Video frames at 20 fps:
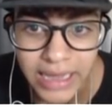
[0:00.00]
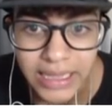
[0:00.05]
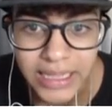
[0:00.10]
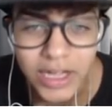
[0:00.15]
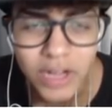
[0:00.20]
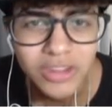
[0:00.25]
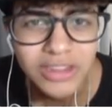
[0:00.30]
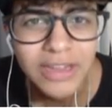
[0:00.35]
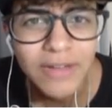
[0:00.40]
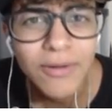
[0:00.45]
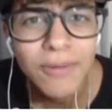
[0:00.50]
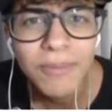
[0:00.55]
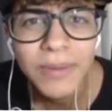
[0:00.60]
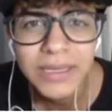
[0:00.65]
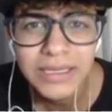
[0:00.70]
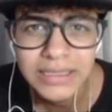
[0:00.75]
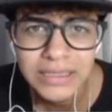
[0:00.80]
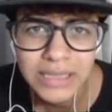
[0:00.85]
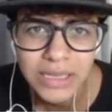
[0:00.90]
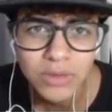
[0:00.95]
E eu estava
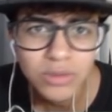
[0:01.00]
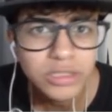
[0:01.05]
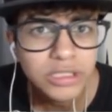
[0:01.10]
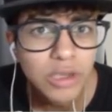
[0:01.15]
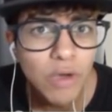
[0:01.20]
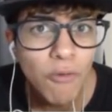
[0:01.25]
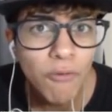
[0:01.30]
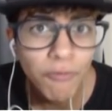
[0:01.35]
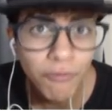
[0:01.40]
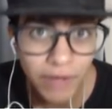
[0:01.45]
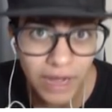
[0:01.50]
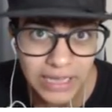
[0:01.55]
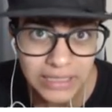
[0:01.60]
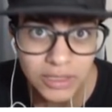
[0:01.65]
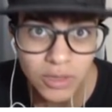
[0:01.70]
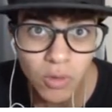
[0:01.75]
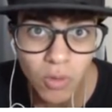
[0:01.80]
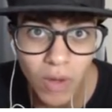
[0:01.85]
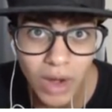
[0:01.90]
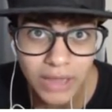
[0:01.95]
pensando se eu
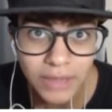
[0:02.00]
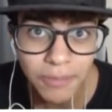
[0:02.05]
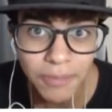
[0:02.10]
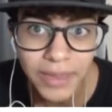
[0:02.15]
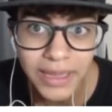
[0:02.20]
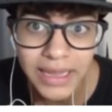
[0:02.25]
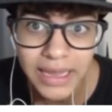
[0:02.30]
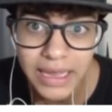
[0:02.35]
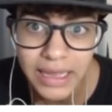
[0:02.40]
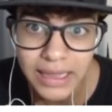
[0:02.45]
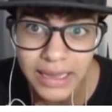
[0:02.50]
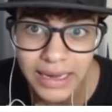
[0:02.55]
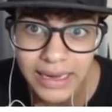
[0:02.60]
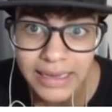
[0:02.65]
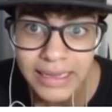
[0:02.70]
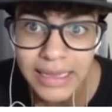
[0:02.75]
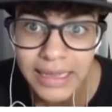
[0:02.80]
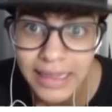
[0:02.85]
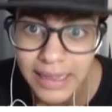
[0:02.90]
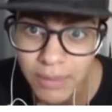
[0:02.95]
faço um quarto para ele
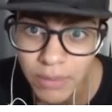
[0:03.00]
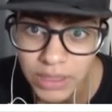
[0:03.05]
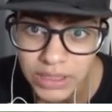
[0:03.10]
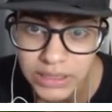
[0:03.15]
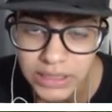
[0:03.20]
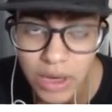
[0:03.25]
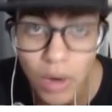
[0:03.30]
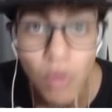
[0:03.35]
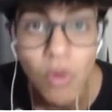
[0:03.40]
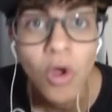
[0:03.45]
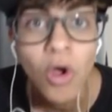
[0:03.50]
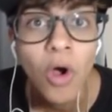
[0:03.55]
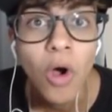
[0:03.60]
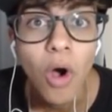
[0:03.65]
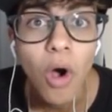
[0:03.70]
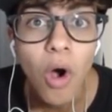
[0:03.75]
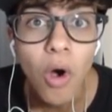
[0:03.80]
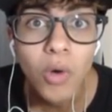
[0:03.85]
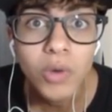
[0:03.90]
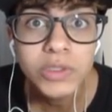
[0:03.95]
aqui na mansão
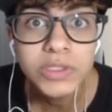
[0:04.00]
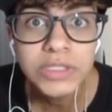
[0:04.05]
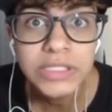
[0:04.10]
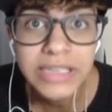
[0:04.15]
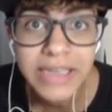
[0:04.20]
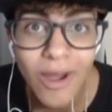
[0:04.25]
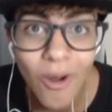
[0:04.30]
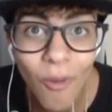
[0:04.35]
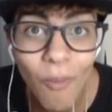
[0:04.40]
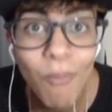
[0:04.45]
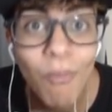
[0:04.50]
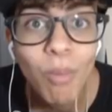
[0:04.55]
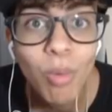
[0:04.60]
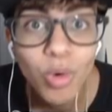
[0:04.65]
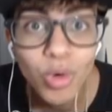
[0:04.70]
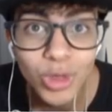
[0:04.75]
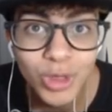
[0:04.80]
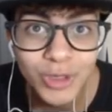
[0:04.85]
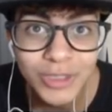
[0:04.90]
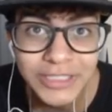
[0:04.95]
ou se eu
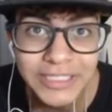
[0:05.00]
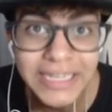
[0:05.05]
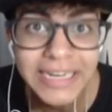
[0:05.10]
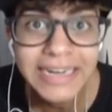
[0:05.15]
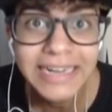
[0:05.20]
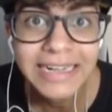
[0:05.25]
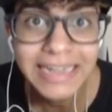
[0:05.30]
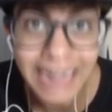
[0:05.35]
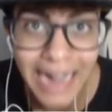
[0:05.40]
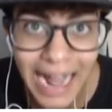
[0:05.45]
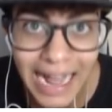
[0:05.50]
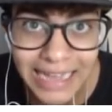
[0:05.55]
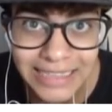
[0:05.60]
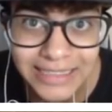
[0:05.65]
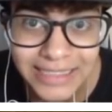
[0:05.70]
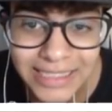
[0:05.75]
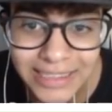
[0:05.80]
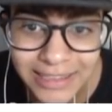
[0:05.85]
mudo de casa.